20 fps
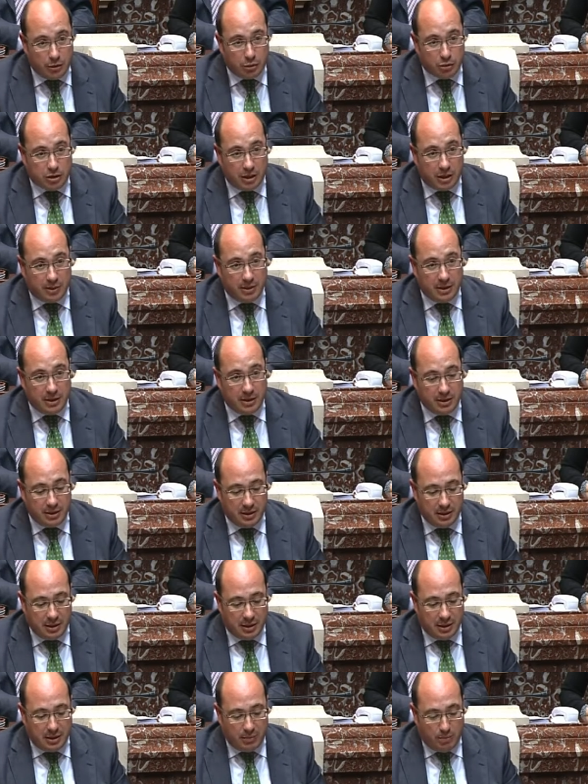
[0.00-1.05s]
lo sabe.
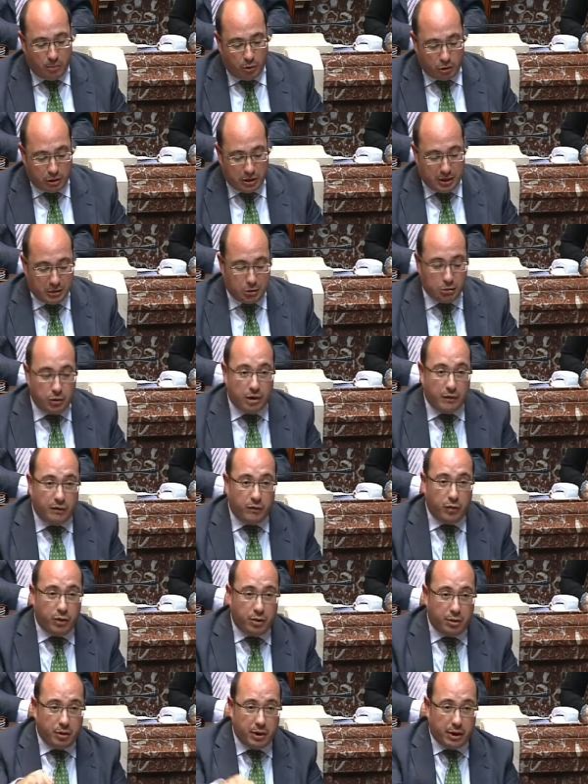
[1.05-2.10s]
Por tanto, el
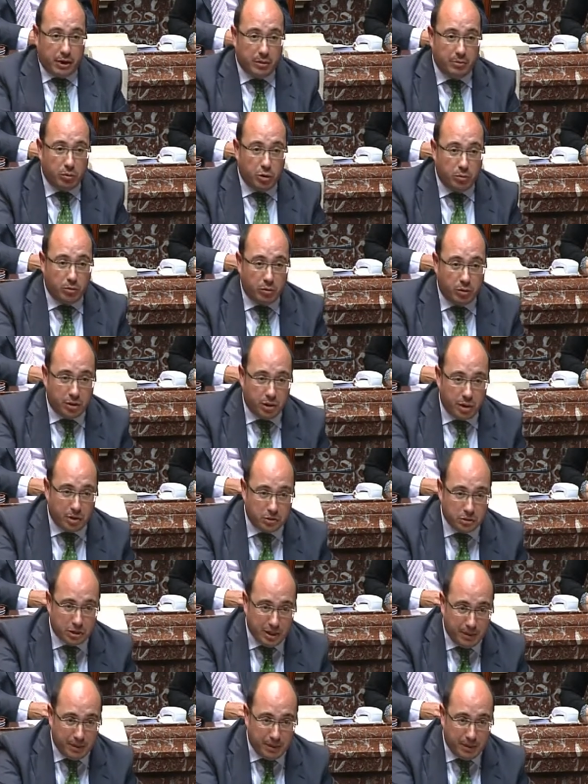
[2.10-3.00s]
esfuerzo que hacemos los murcianos